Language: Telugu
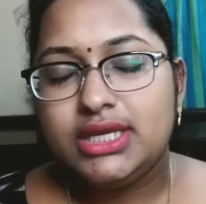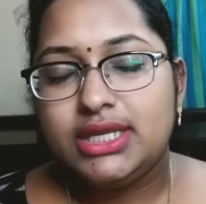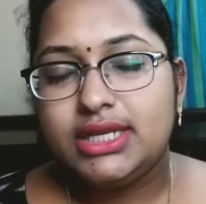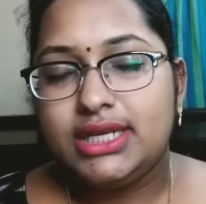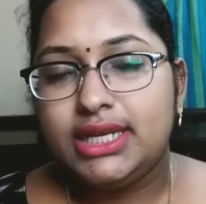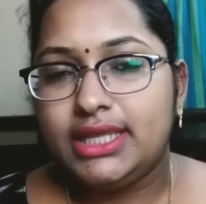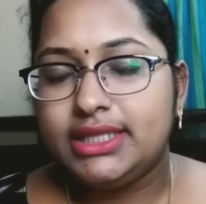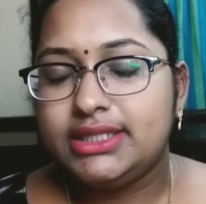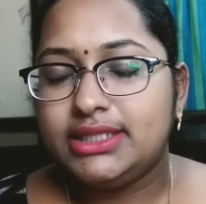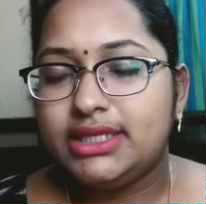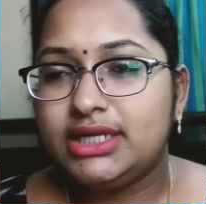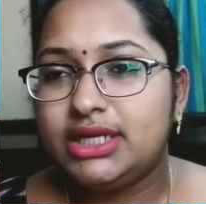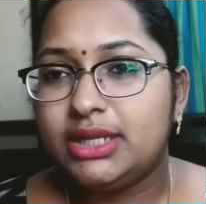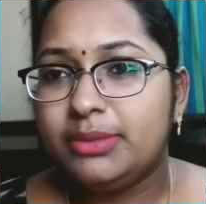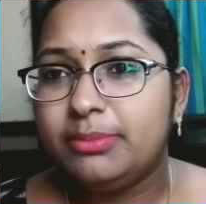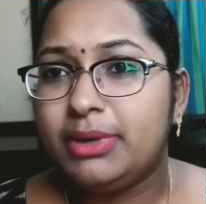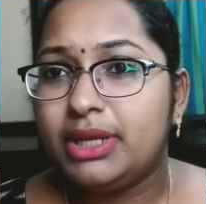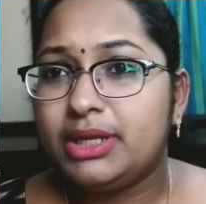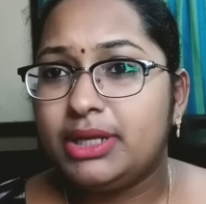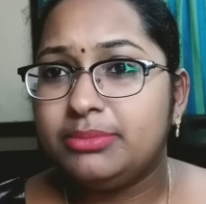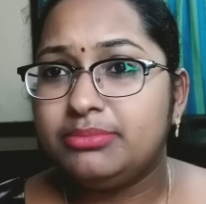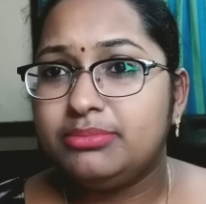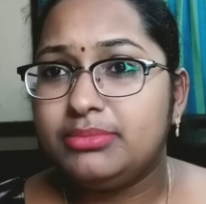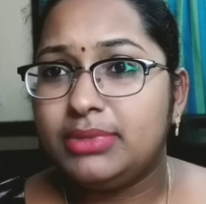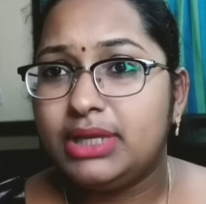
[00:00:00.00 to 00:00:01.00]
లేదంటే
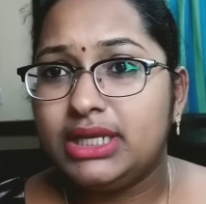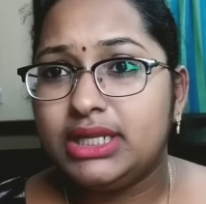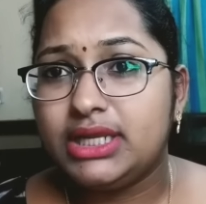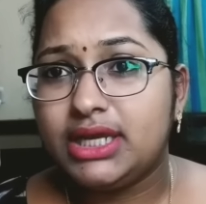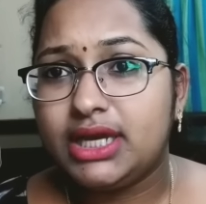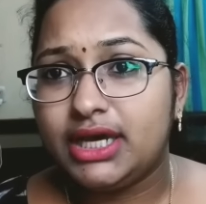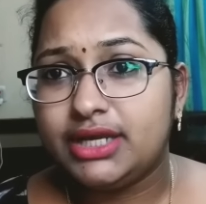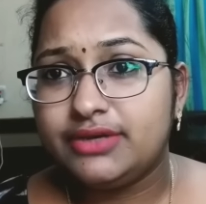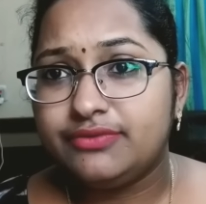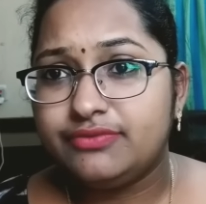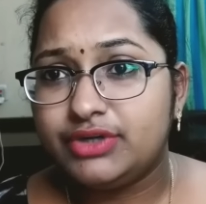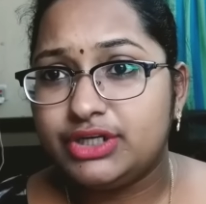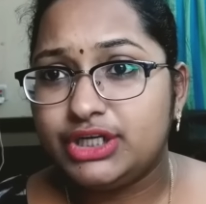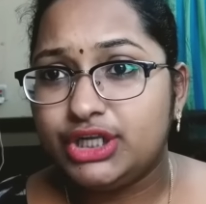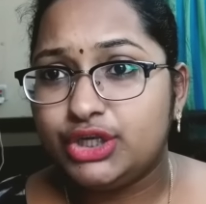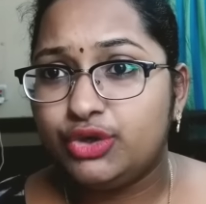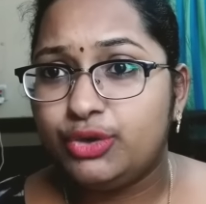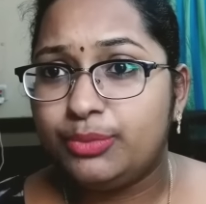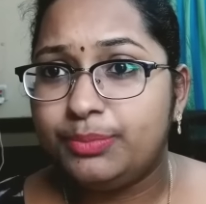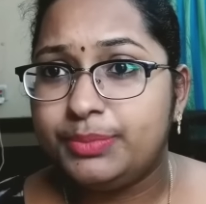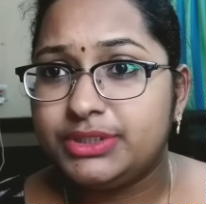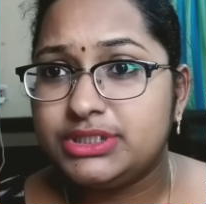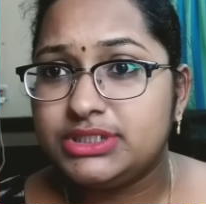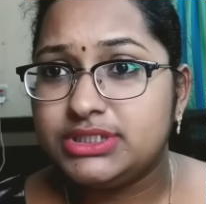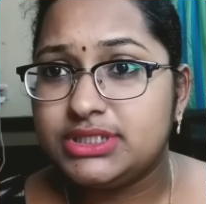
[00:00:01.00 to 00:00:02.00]
మనం మళ్ళీ కన్వర్టర్
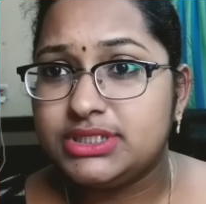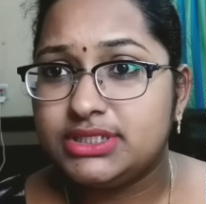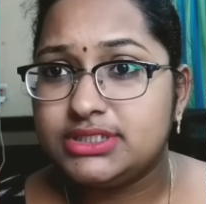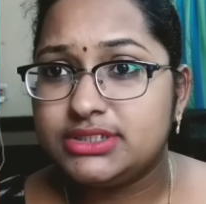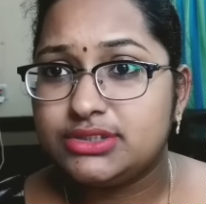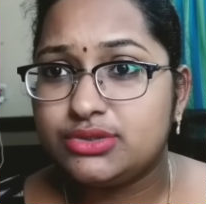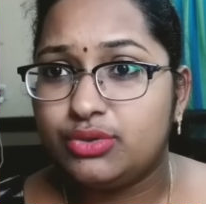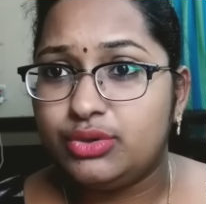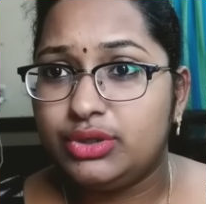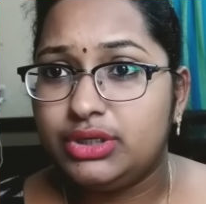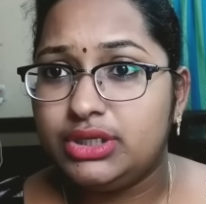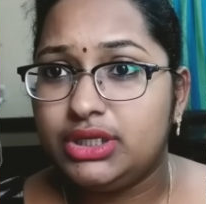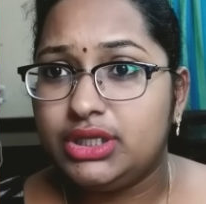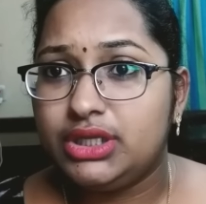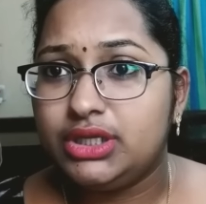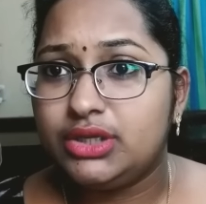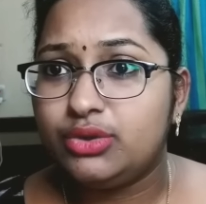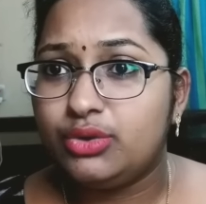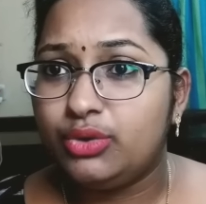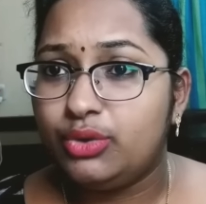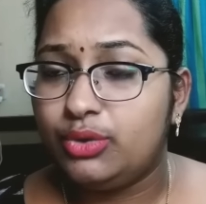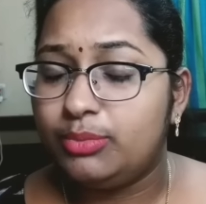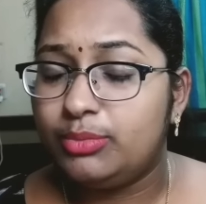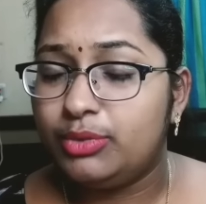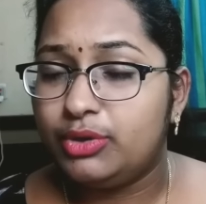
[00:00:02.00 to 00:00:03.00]
ఓపెన్ చేసుకొని
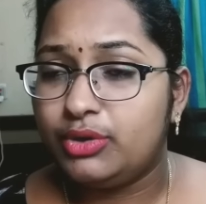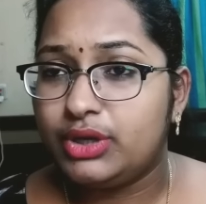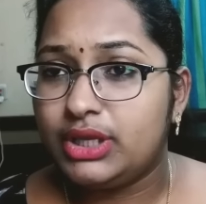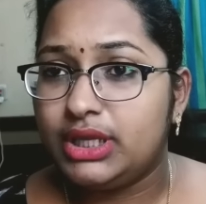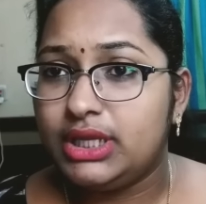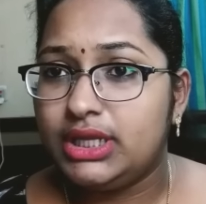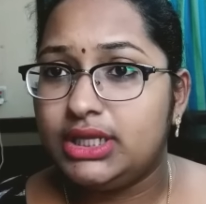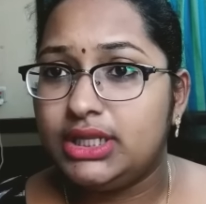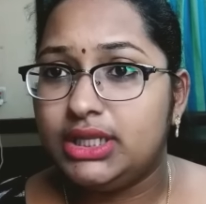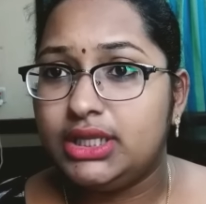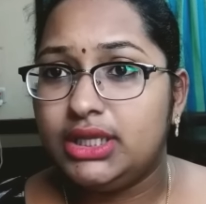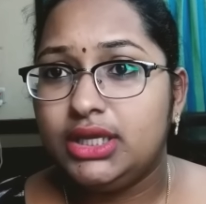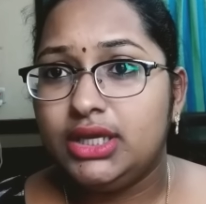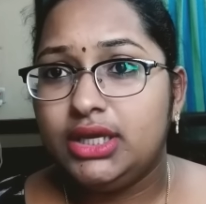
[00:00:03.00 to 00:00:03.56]
క్రోమ్లోకి వెళ్ళి